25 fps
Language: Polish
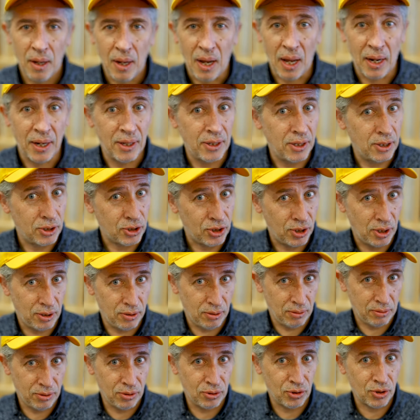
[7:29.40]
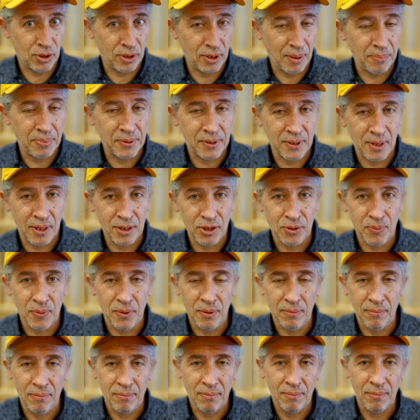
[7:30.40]
Ale jeszcze jedną książkę napisaliśmy.
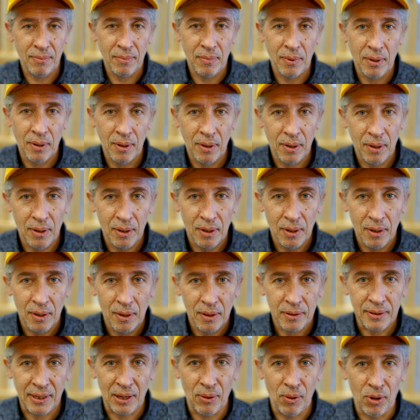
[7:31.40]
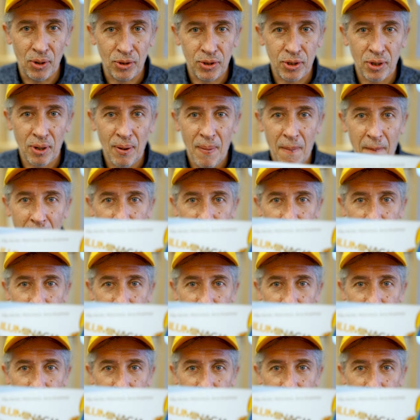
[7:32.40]
Tę oto.